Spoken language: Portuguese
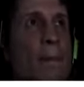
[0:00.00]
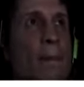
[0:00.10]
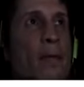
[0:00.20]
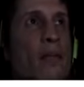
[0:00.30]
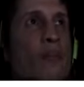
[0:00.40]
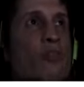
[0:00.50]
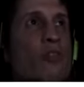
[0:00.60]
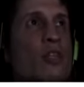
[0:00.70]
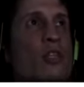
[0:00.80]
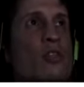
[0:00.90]
ele
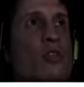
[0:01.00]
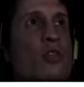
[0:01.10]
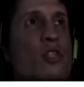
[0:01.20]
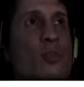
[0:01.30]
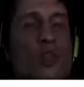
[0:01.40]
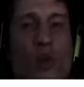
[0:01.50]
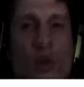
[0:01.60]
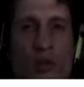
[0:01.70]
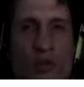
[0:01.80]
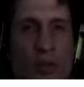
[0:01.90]
foi em
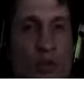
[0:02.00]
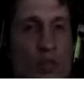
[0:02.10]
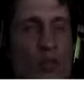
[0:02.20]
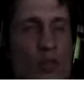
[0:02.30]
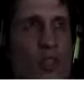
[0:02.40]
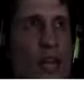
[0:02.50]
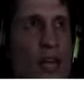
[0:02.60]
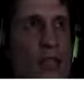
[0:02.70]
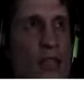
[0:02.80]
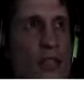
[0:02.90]
2009 para
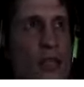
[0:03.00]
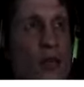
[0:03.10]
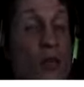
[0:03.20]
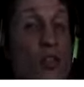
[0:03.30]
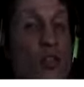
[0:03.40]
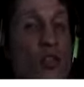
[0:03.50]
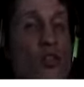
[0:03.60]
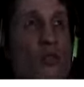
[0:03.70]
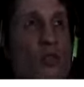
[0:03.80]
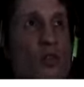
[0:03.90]
2010, tá? O ano de
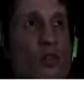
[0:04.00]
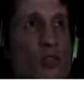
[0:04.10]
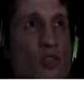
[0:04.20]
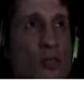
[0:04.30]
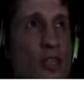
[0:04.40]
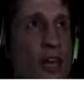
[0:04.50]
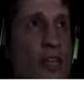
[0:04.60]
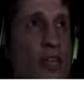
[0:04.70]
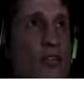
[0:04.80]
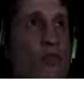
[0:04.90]
2009
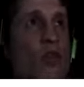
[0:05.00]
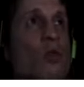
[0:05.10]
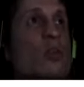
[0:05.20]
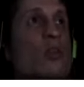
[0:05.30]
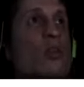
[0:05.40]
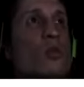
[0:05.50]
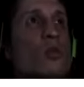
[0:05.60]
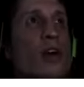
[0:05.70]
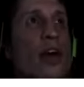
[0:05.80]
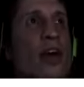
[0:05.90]
2010 foi contra
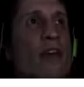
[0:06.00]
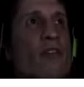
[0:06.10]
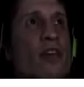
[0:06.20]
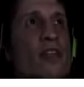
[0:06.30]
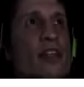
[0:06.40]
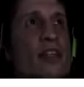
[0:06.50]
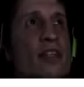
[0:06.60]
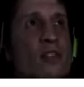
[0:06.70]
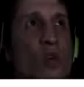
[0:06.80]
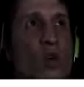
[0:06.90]
o
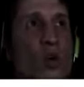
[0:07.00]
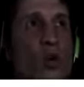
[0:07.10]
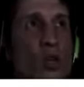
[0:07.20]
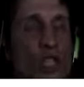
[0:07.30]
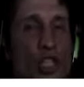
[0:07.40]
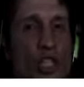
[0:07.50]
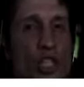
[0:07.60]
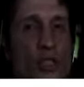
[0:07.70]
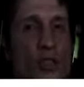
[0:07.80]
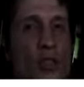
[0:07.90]
FSS Orochi.
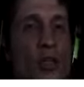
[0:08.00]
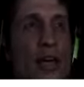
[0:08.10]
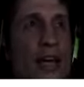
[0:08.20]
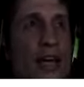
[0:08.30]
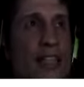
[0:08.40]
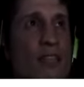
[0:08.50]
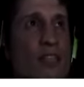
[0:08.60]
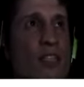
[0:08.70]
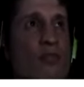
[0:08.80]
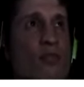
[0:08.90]
Essa
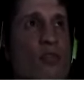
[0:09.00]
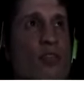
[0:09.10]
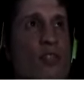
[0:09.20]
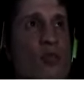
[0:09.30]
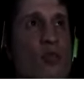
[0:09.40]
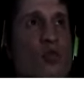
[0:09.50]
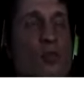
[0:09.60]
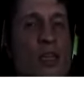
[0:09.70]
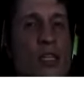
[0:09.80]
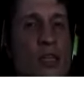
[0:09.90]
versão foi a versão do
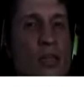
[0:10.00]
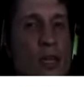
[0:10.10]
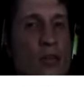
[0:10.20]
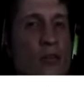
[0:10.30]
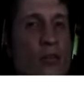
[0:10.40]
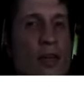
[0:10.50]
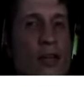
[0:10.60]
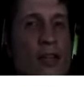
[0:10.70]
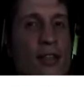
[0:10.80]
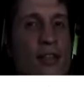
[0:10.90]
Super Nintendo,
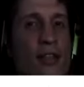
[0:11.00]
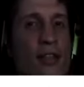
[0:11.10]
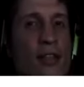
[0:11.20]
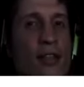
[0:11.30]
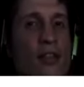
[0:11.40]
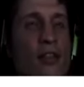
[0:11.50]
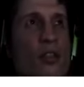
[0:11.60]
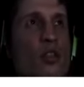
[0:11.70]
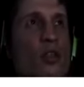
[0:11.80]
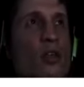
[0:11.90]
tá?
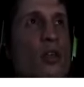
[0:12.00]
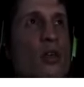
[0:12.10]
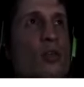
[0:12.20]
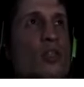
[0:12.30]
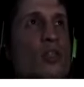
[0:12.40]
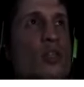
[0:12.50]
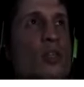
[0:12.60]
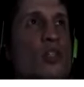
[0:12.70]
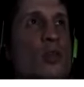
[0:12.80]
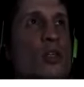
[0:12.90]
Que eu joguei com ele
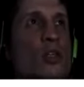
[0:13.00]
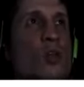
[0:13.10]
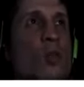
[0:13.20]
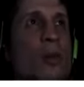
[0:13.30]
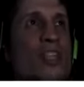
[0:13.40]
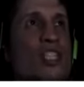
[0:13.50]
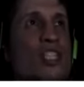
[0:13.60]
Ultimate Mortal Kombat